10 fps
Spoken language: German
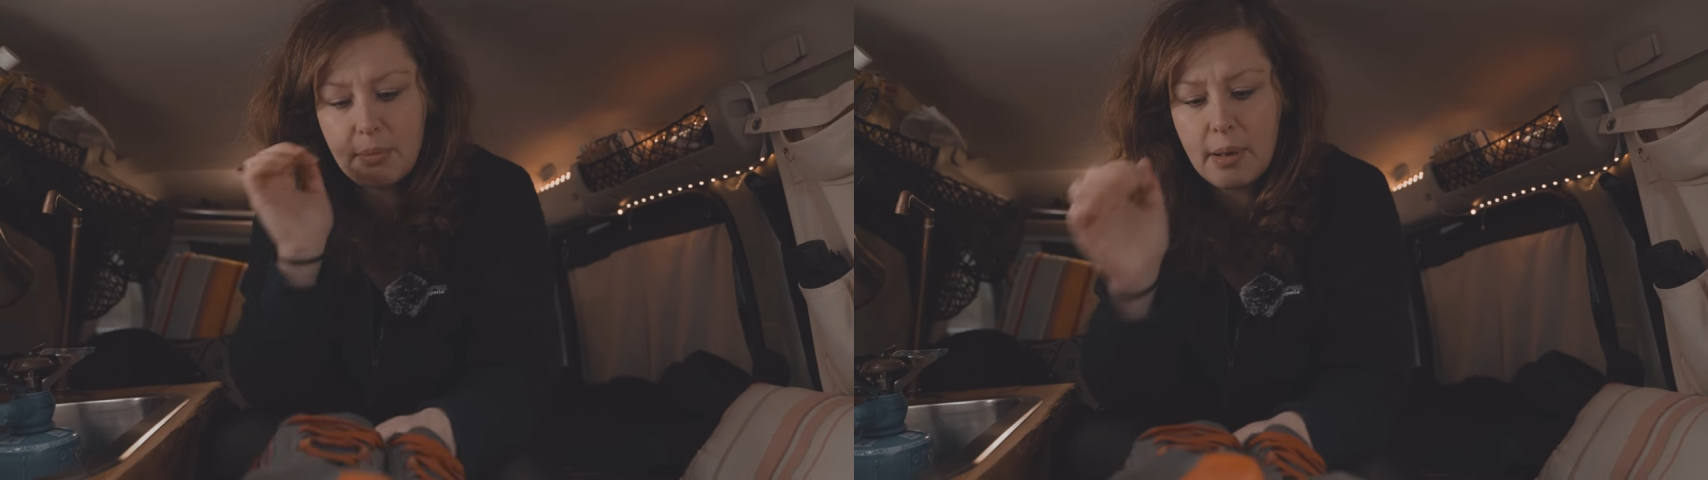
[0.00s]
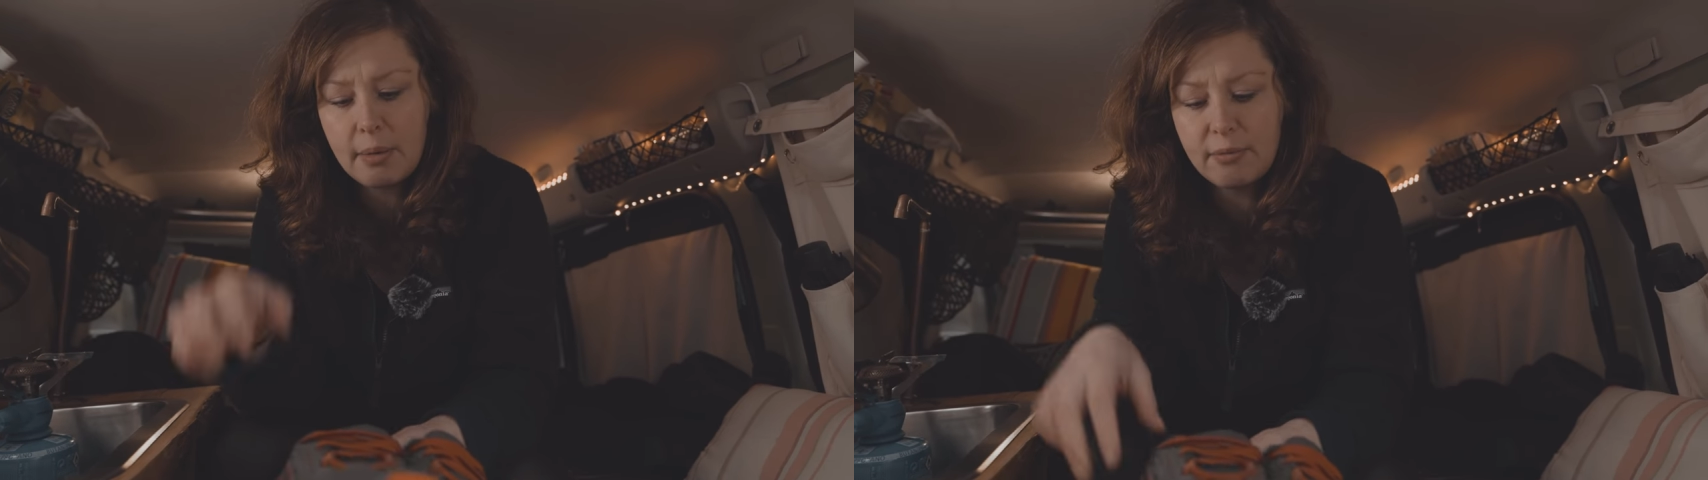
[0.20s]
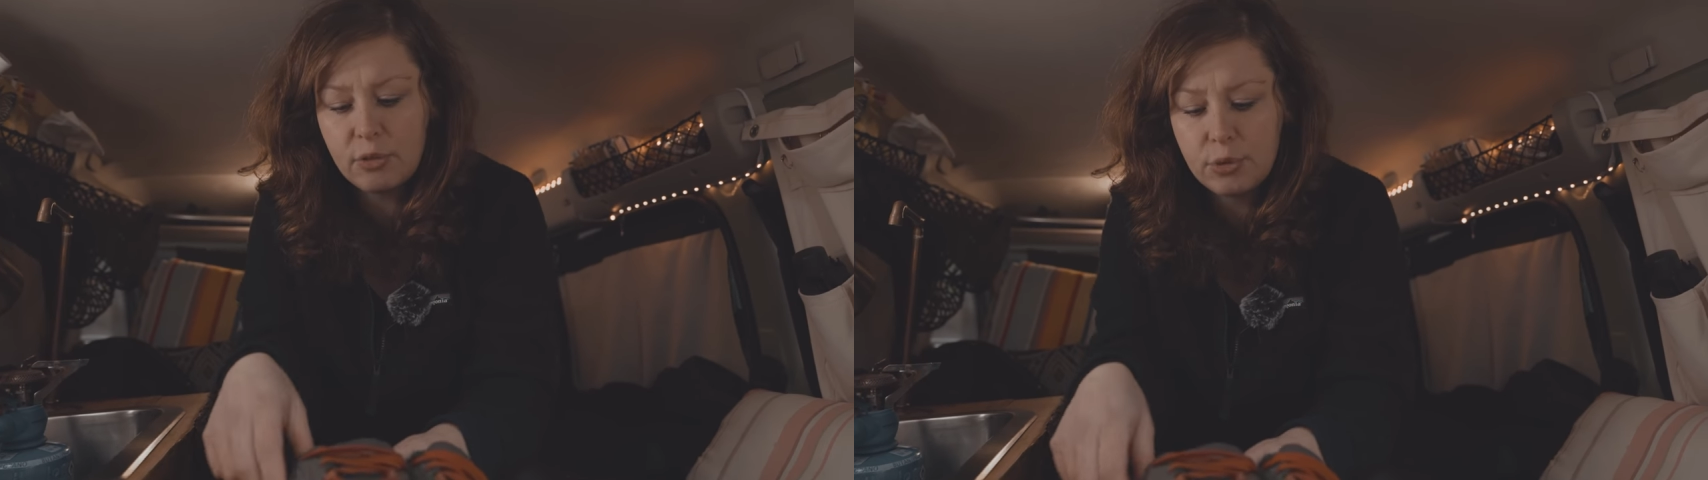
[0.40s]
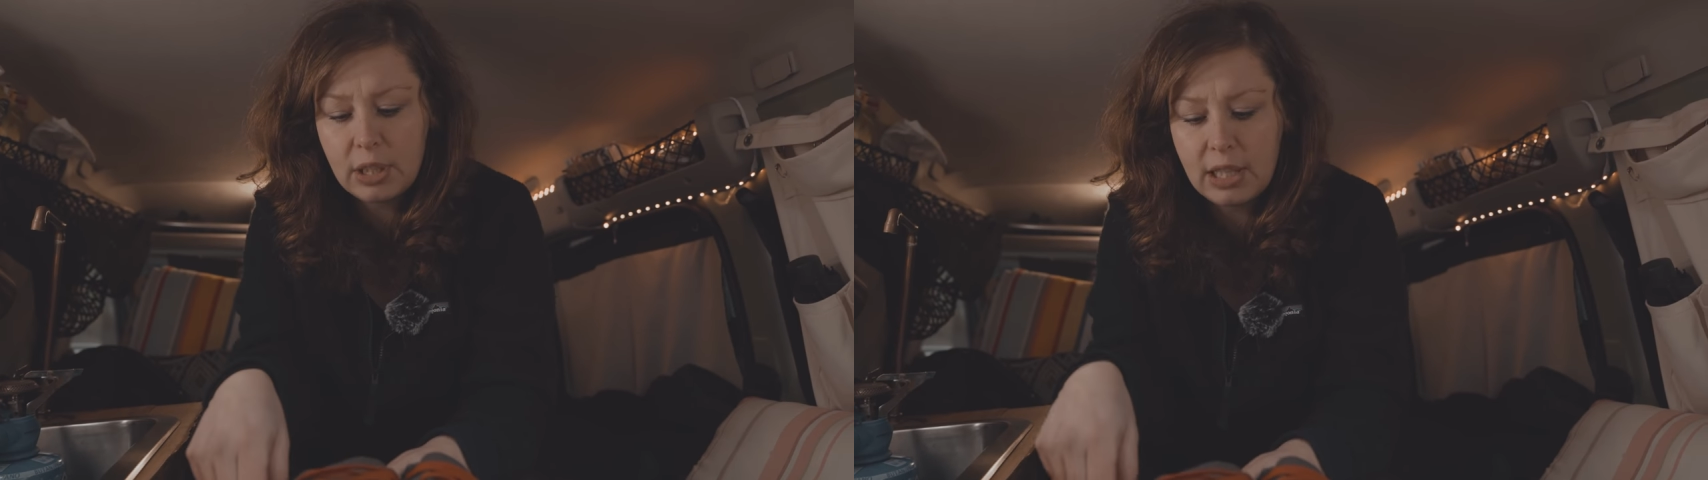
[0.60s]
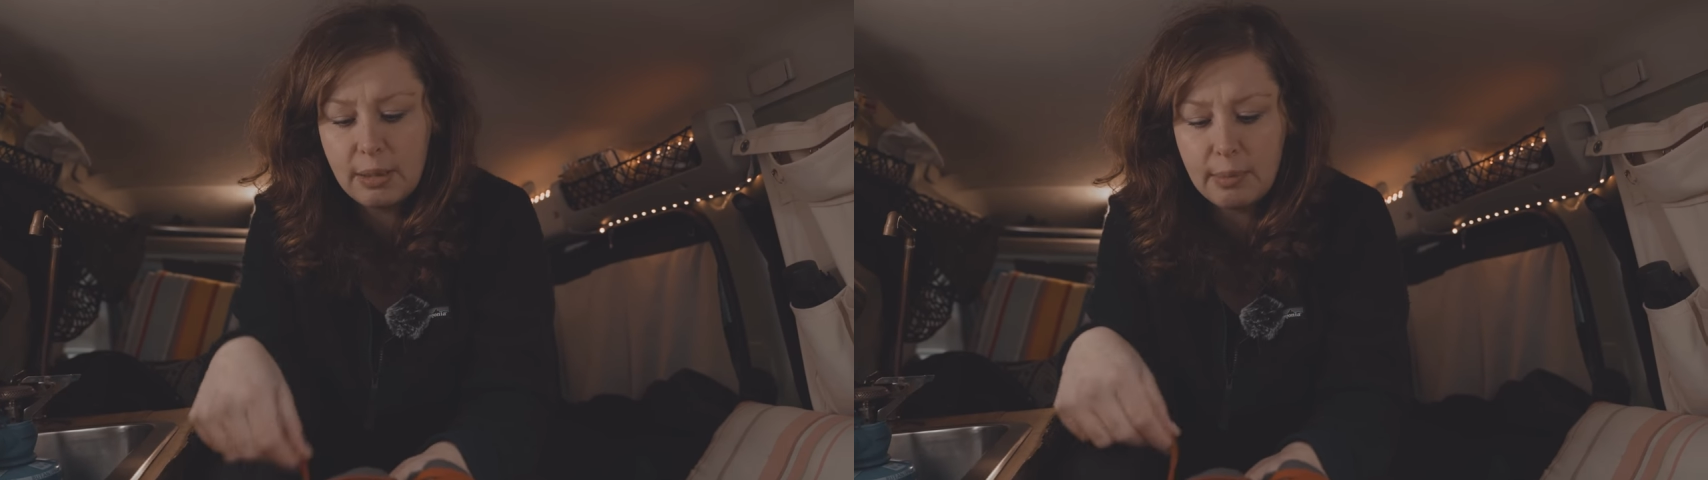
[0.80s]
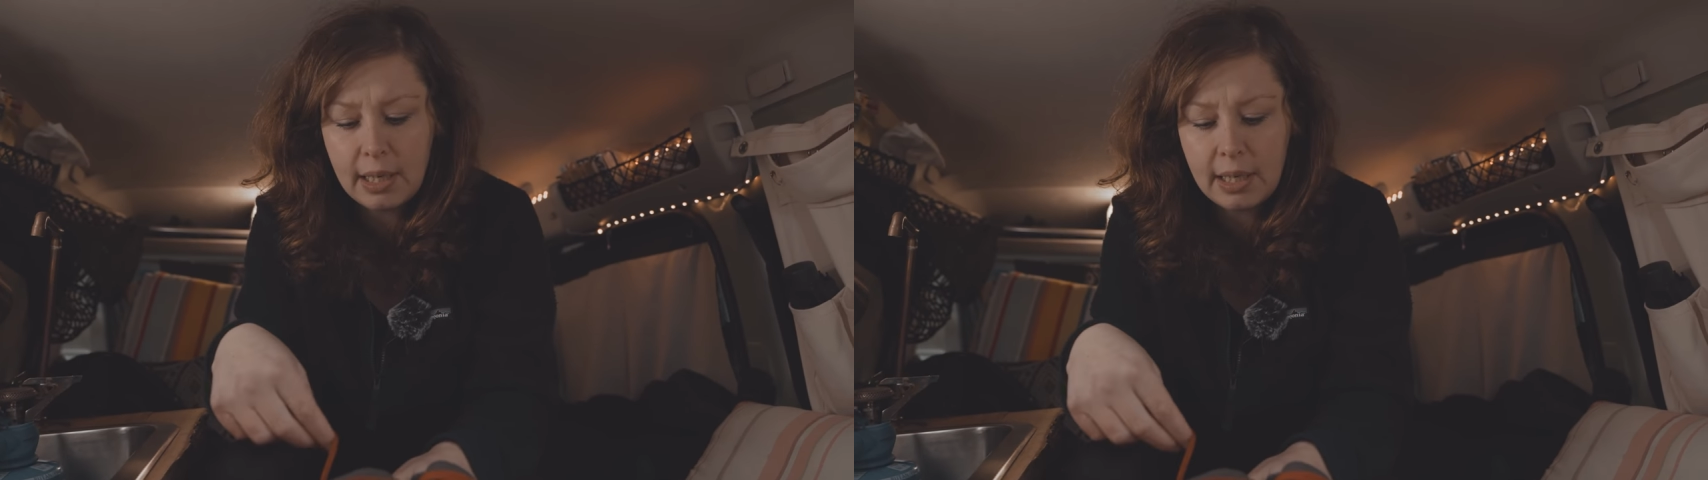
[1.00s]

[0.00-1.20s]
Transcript: beim Fußklima,